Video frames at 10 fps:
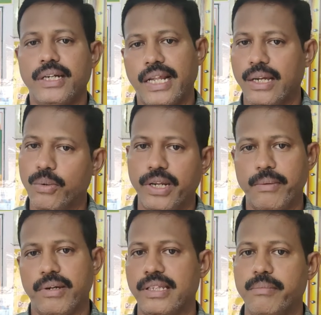நாங்கள் ஒரே
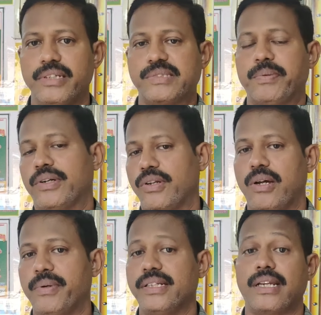மாதிரி தான் மிக்ஸ்
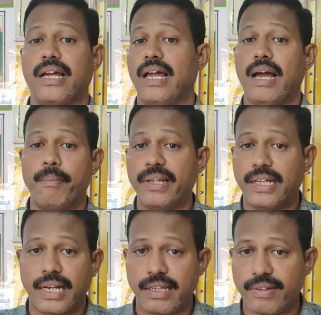பண்ணுறோம் அப்படின்றாங்க அப்படி
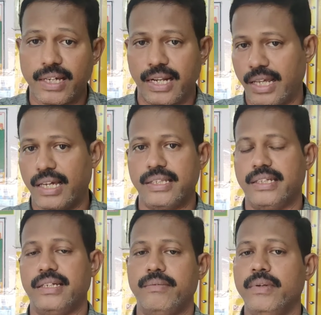கிடையவே
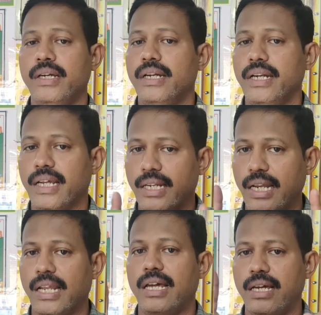கிடையாது நீங்கள்
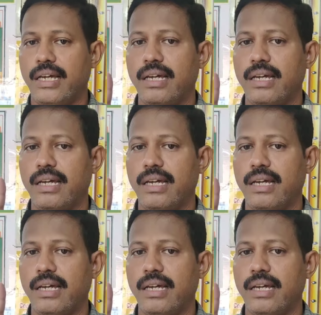நல்லா